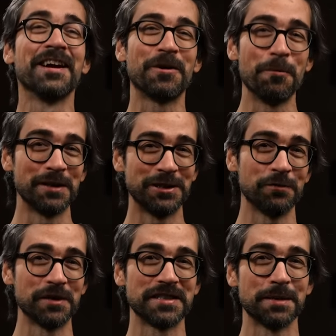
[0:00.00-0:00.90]

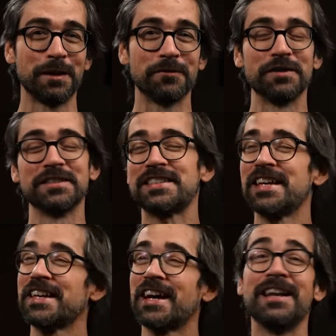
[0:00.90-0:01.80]
komediowej zabawy.
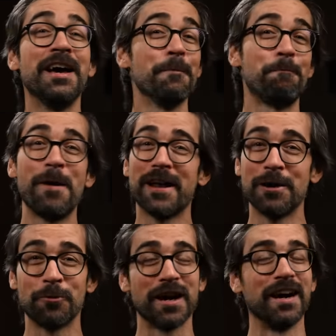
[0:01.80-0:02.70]
Serial
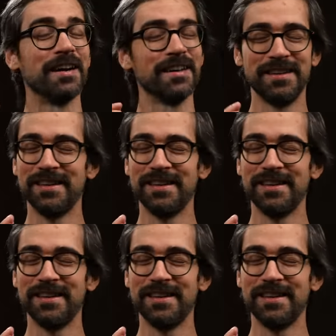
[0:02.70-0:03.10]
Perełka.